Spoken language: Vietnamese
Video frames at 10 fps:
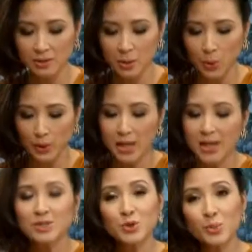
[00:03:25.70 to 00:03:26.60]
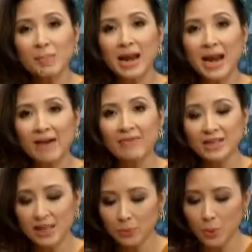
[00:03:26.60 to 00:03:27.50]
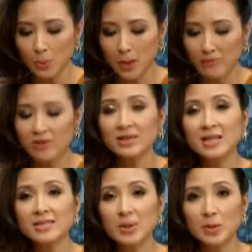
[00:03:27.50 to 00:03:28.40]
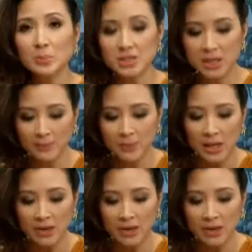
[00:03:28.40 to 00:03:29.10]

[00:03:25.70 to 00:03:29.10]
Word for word: chợ nổi, xuồng ba lá vẫn tiếp tục là phương tiện giao thông chính